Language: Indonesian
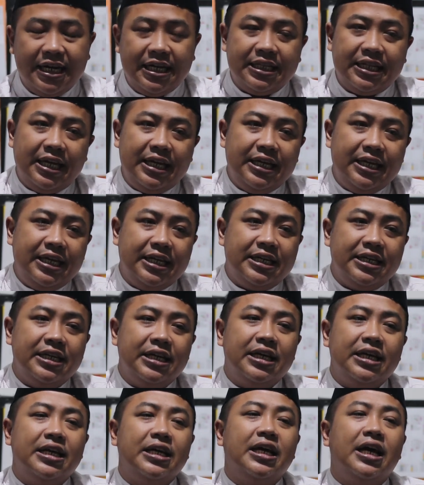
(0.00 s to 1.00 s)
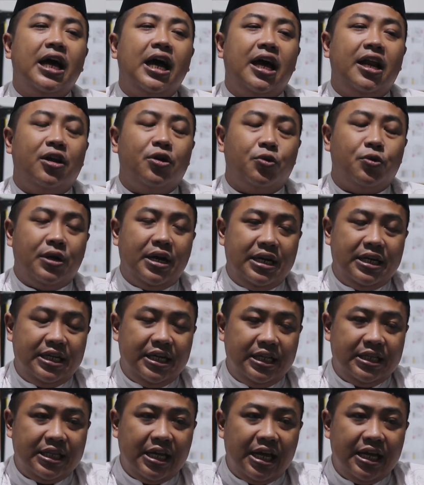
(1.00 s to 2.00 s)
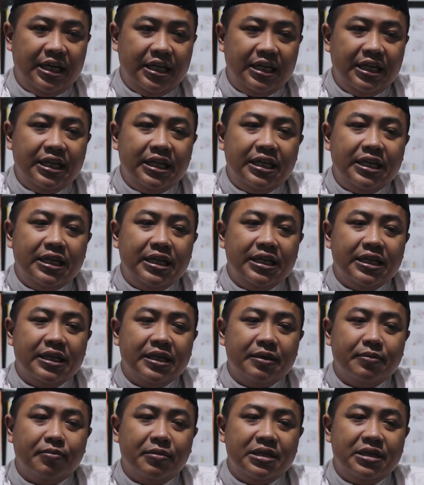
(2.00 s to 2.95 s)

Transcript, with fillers: Karena kita ingin Al-Quran kita ini